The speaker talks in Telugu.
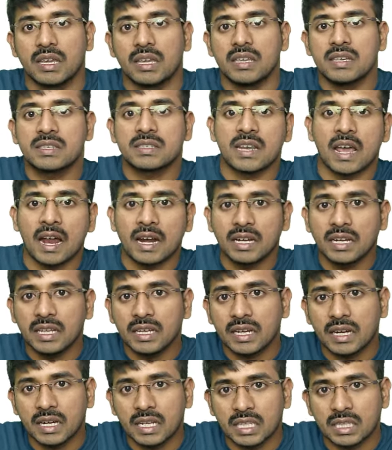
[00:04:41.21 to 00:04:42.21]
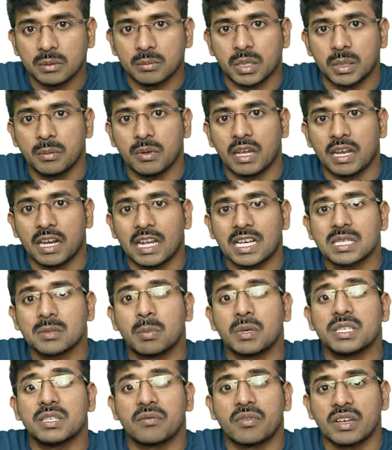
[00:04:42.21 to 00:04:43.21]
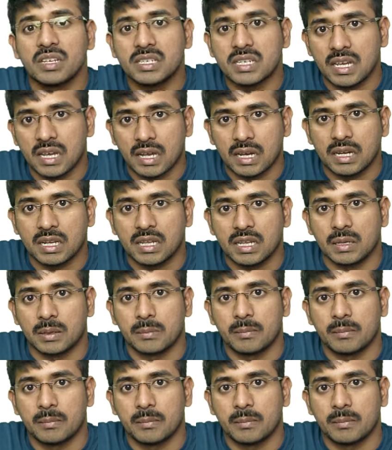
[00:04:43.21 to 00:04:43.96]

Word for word: ఈ స్టాటిక్ అనేది మనం ఎలా స్పెసిఫై చేయాలి